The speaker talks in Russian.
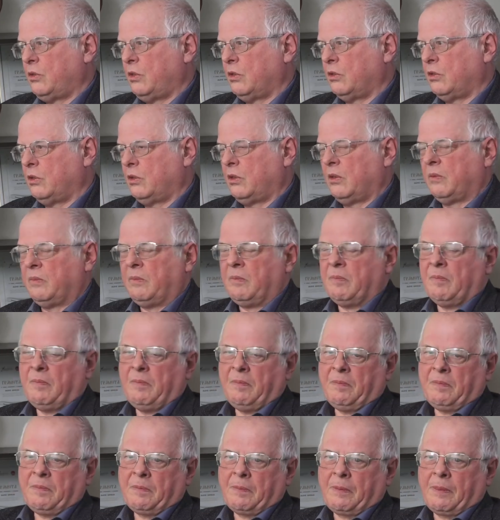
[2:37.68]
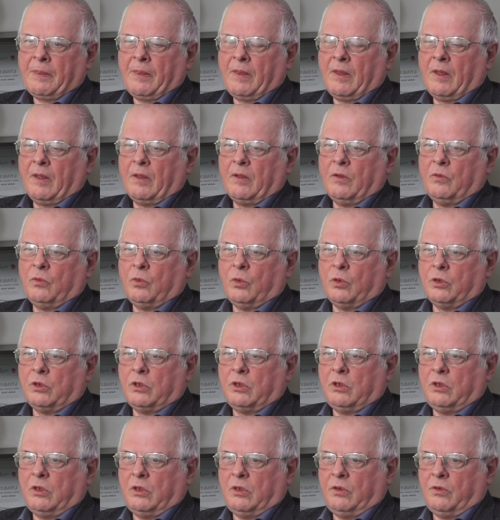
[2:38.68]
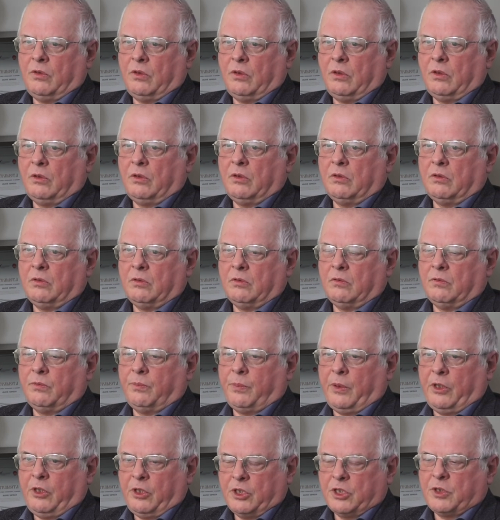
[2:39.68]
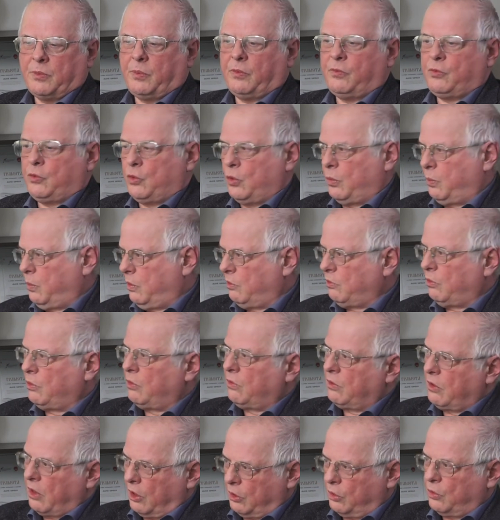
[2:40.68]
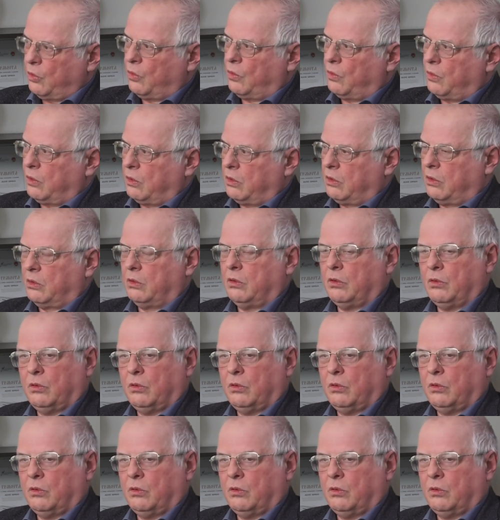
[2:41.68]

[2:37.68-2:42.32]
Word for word: делать. Вот. И, э, в принципе, все было готово.